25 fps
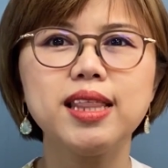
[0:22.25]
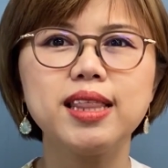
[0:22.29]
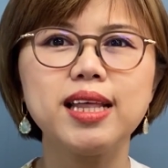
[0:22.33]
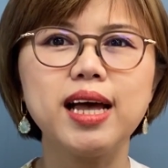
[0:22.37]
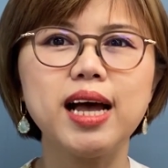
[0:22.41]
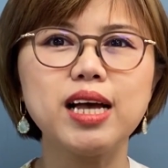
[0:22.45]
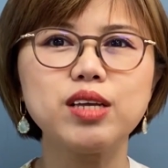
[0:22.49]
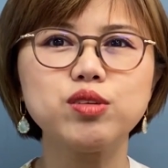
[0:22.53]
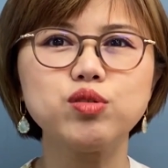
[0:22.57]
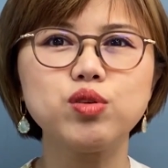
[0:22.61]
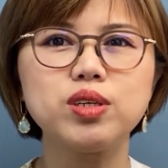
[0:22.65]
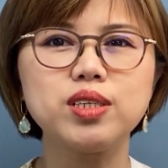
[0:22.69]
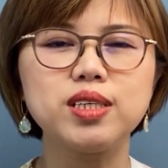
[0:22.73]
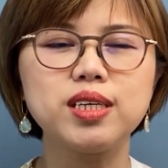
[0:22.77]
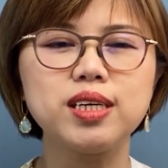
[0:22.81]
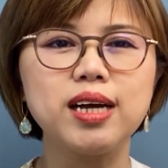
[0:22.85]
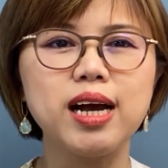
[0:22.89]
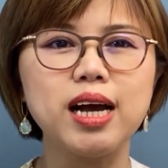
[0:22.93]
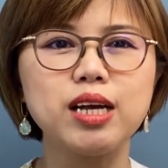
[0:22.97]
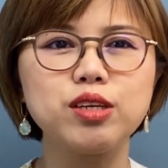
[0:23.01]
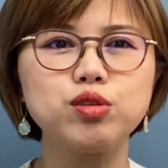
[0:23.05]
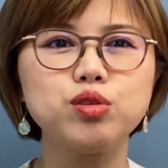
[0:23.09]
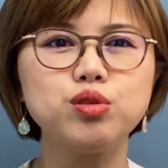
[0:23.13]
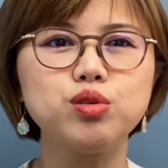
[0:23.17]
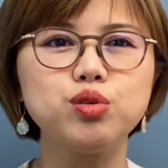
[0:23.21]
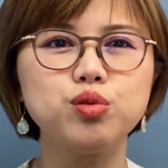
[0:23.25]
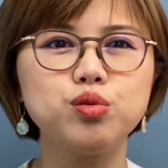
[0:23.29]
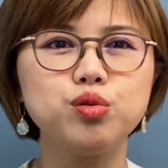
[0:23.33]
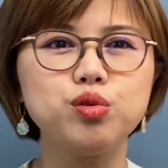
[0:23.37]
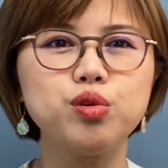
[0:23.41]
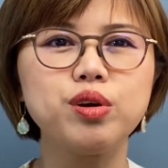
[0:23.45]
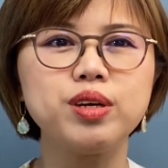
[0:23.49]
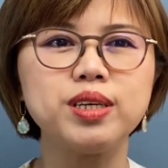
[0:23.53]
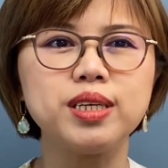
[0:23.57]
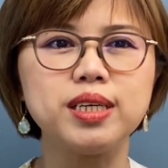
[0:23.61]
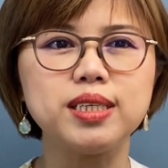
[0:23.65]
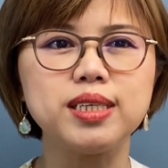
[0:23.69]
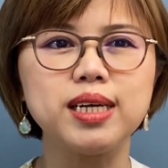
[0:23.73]
那他最近啊，就如
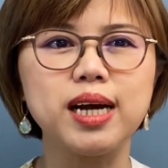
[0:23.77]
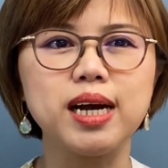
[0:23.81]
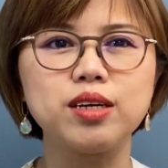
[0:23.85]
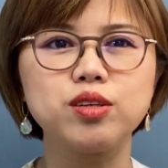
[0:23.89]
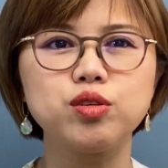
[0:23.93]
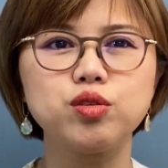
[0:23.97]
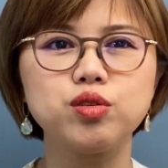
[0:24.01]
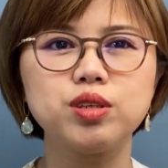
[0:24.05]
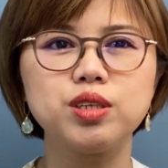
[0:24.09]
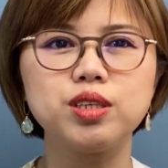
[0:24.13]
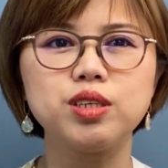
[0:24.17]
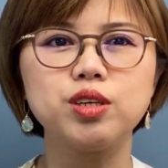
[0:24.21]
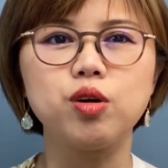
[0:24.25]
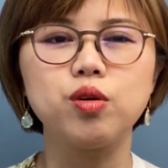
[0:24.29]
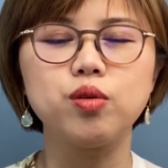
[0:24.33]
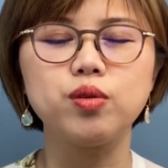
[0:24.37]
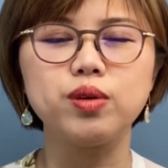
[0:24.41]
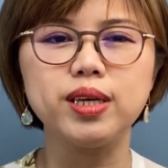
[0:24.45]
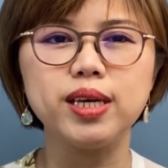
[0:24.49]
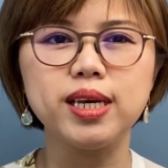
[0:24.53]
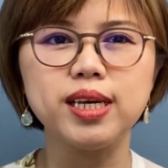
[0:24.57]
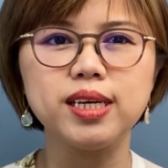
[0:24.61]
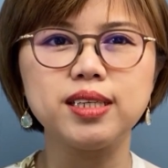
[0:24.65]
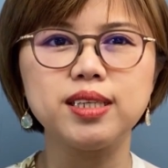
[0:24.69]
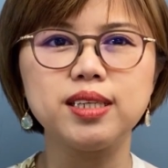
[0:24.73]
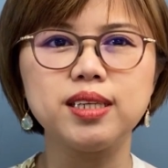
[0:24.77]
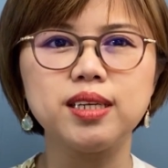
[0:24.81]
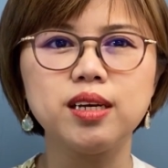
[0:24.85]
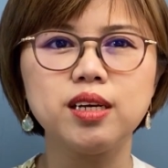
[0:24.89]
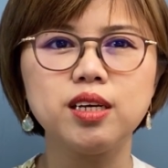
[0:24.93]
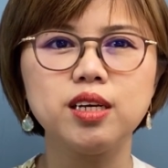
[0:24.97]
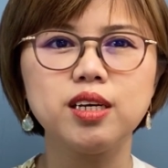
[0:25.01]
愿以偿，就是有应